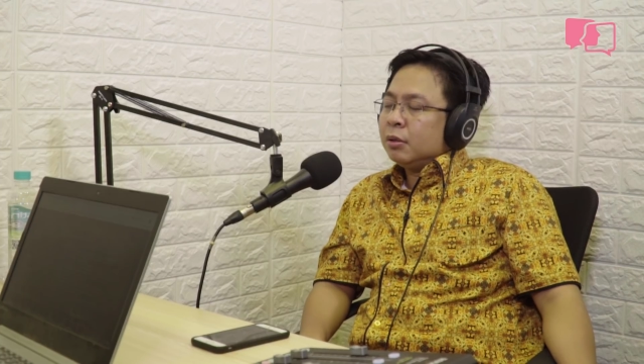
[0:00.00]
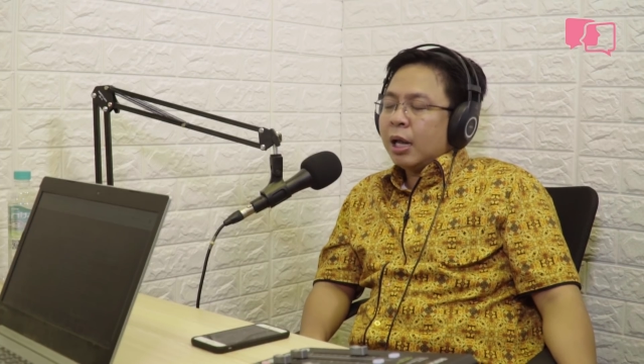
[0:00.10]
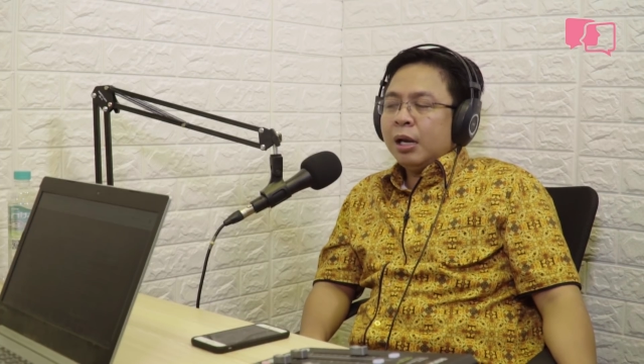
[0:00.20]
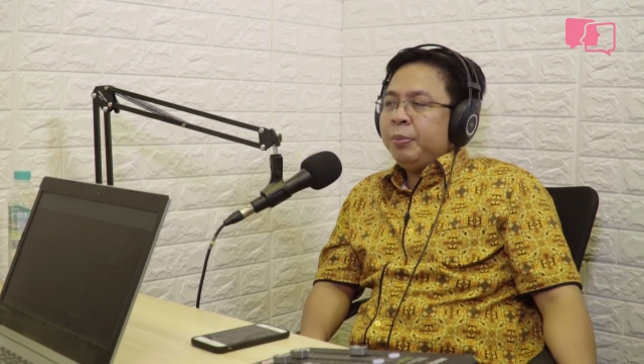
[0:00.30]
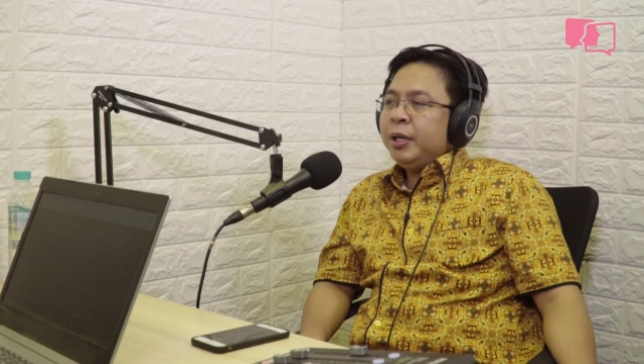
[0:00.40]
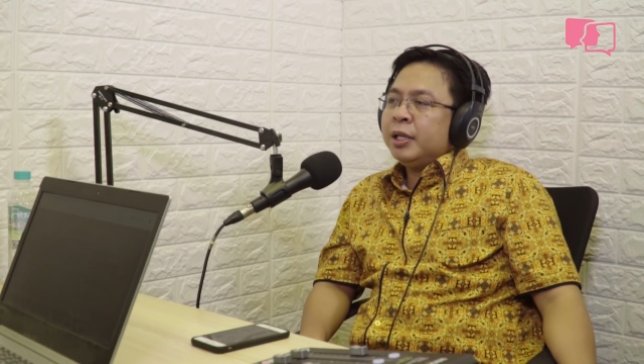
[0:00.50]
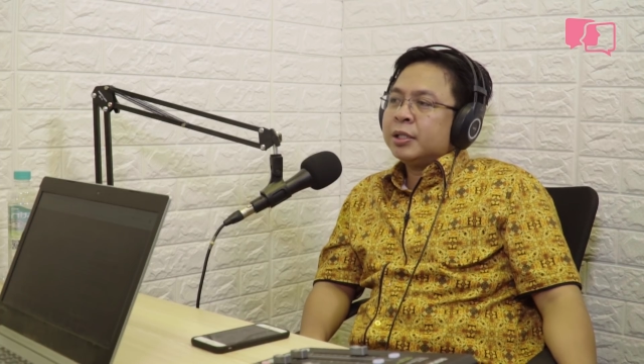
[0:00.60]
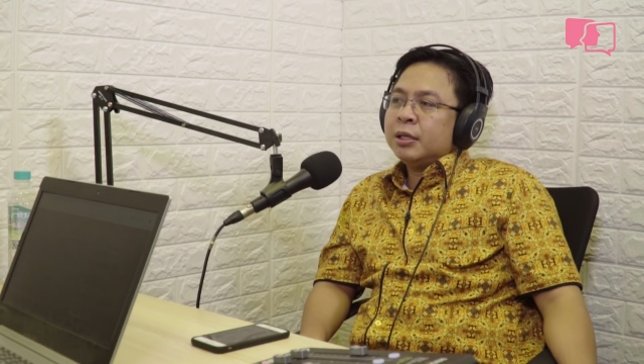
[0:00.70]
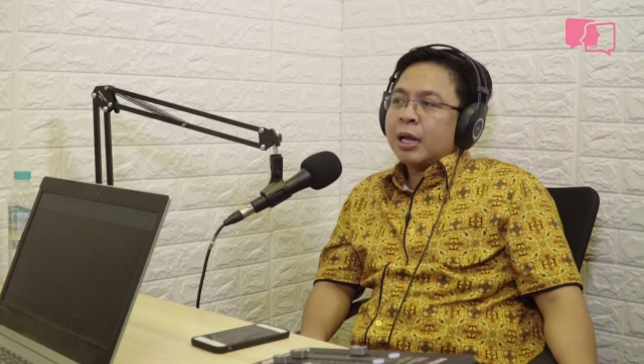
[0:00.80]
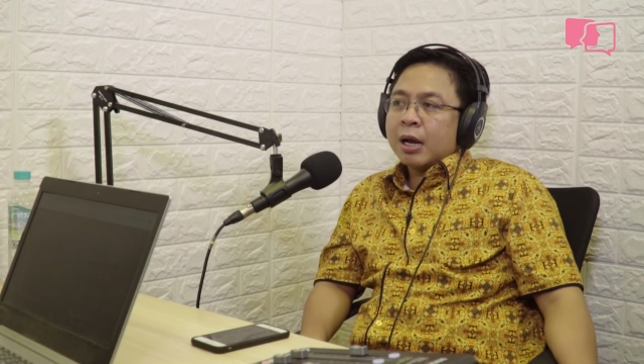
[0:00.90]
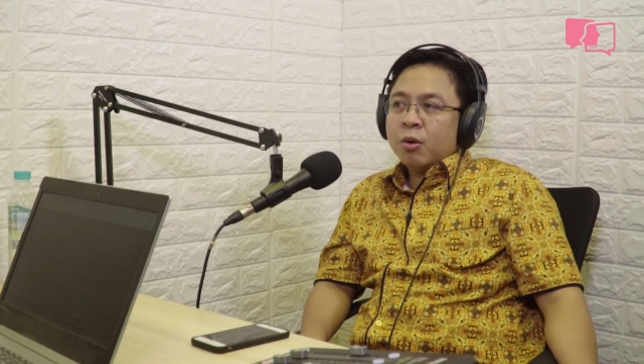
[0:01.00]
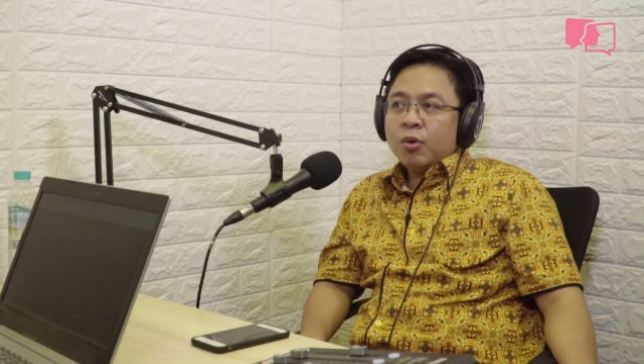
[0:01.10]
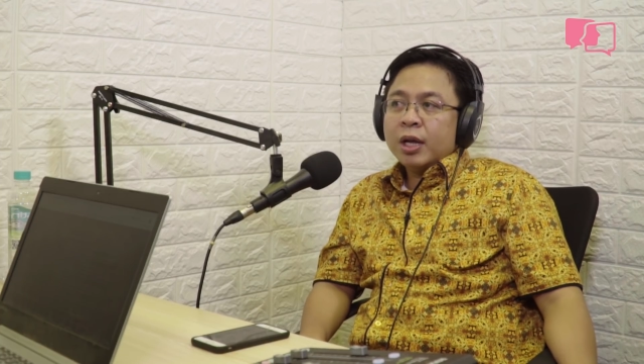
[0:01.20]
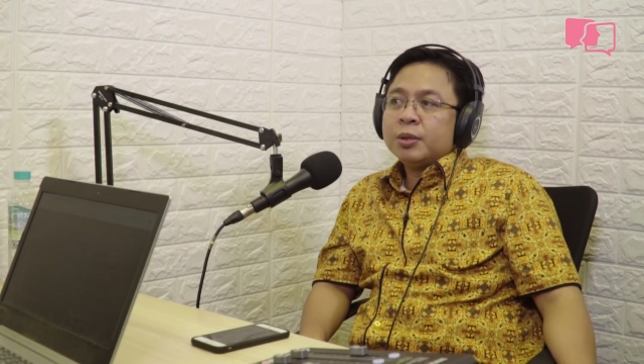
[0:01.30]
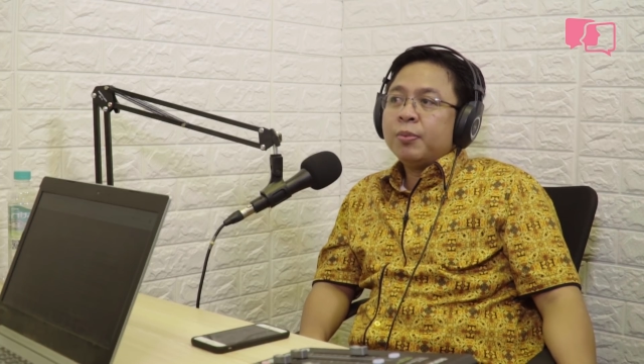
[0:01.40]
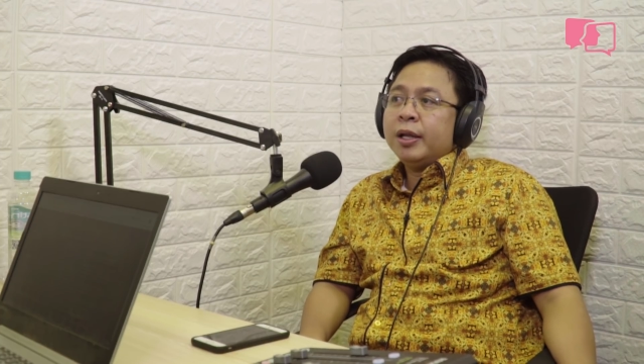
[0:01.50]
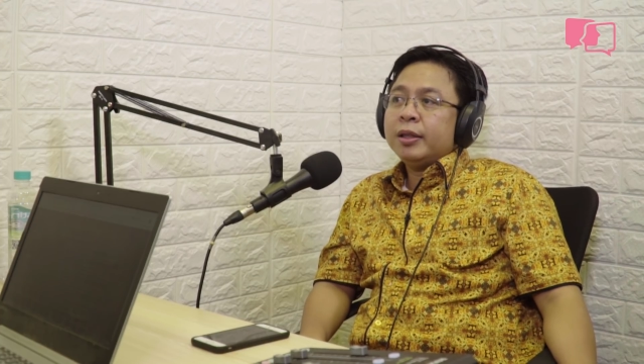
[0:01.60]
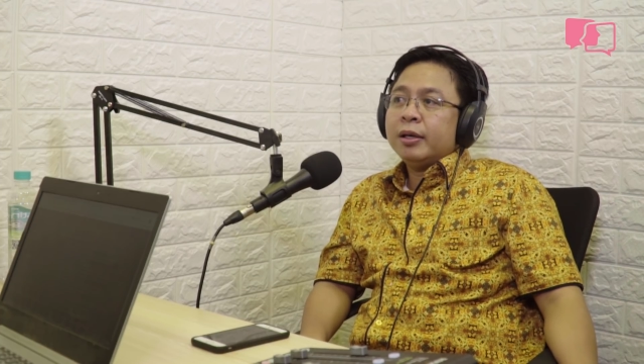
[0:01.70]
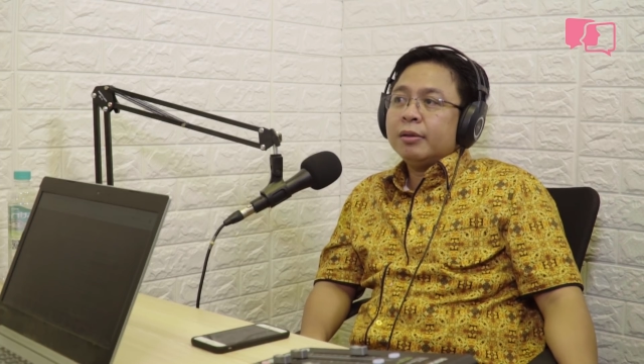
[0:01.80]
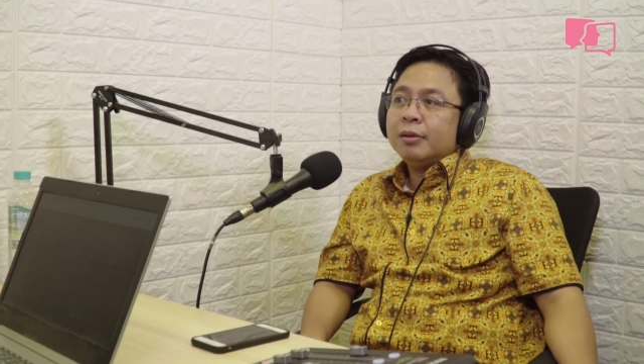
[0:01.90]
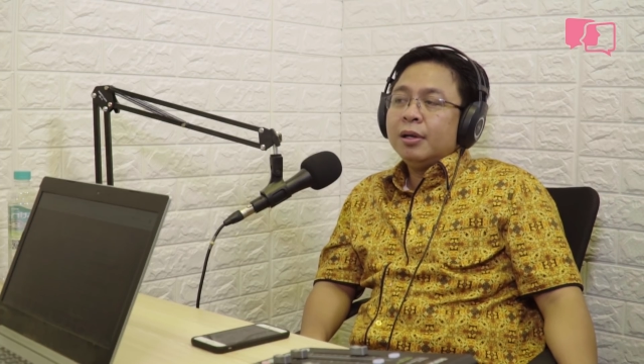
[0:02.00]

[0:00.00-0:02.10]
tak lebih dari sekedar akomodasi politik.